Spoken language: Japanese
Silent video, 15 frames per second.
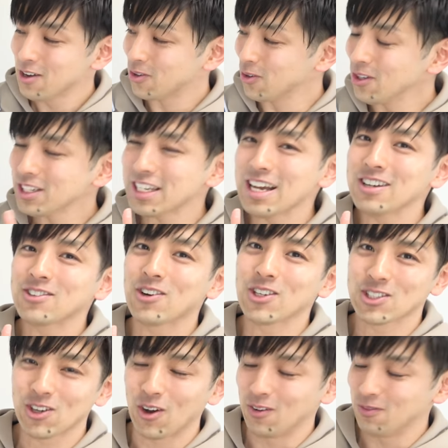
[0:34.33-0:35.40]
この参考
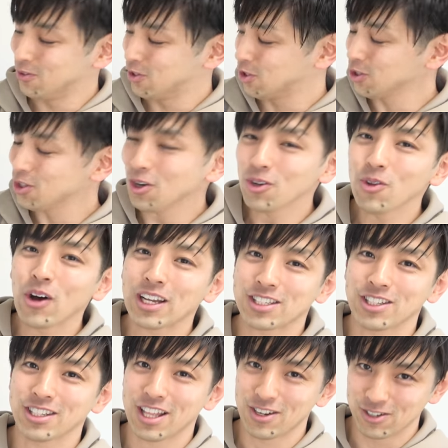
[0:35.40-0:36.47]
書、授業動画
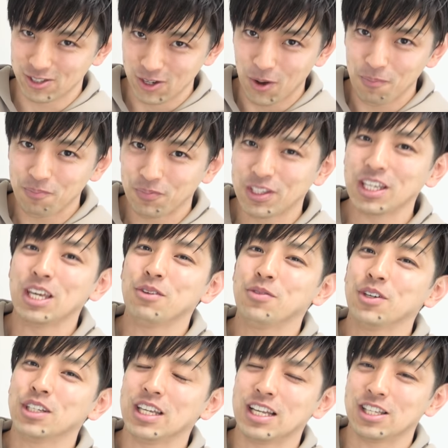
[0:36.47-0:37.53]
ついてるんですよ。
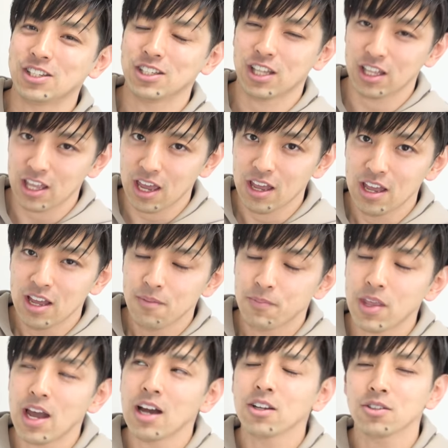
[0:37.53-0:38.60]
DVD ついてて。
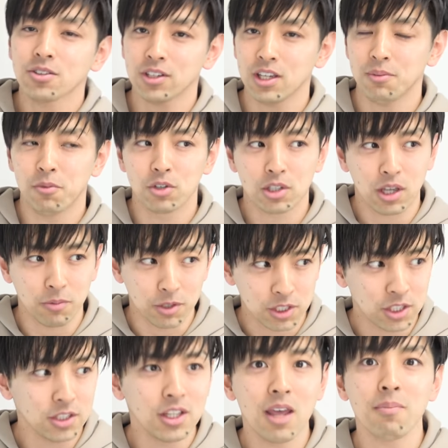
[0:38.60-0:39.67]
で、ある時、もう
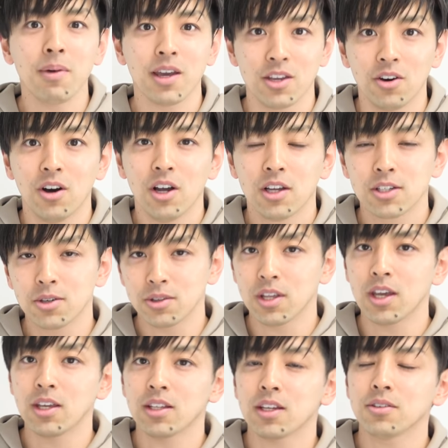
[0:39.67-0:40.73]
数年前よ。書
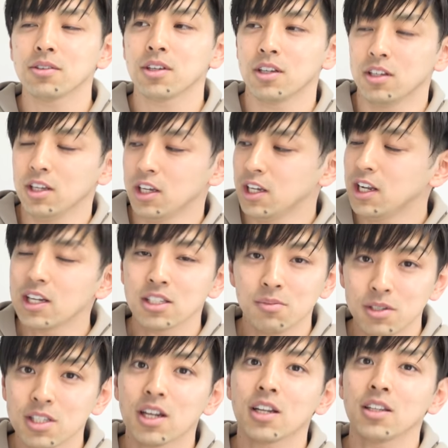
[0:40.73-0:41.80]
店行った時に平積
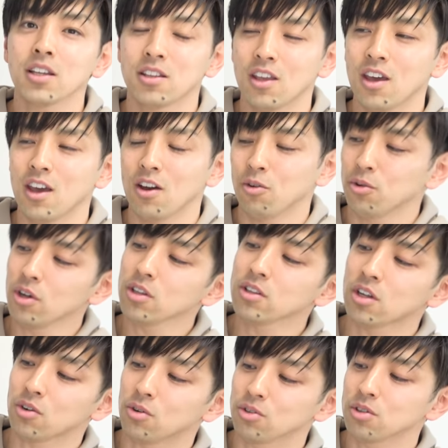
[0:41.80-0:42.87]
みされてて、なん
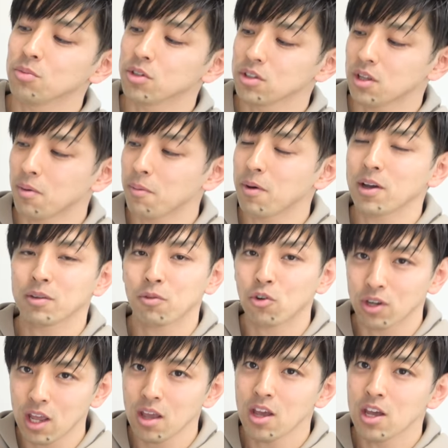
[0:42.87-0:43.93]
だろうと思って、まあまあ、
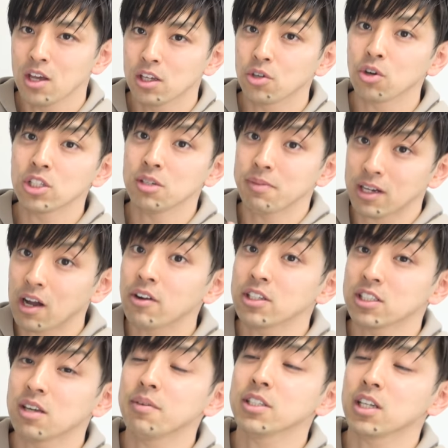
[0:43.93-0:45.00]
これね、表紙今変わっ
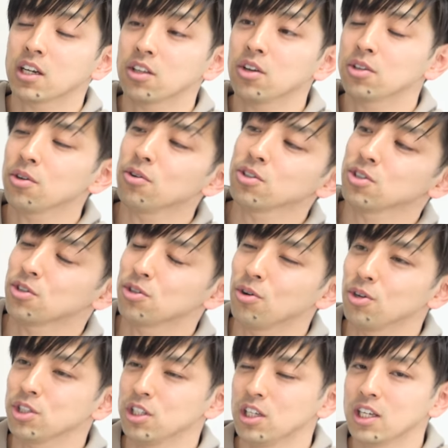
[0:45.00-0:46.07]
ちゃいましたけど、当時の
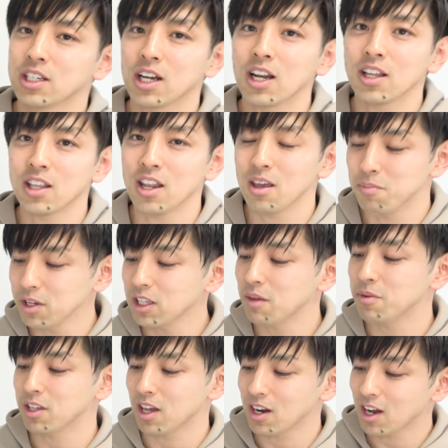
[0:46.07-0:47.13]
表紙に惹かれてね、見て
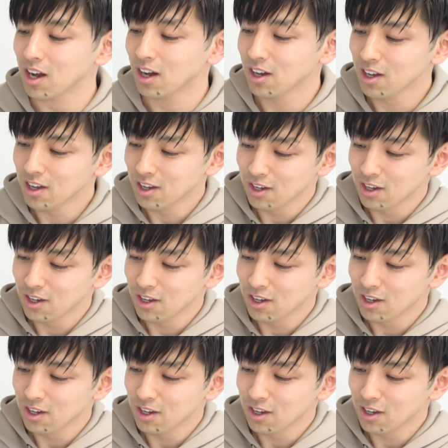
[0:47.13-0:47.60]
みたら、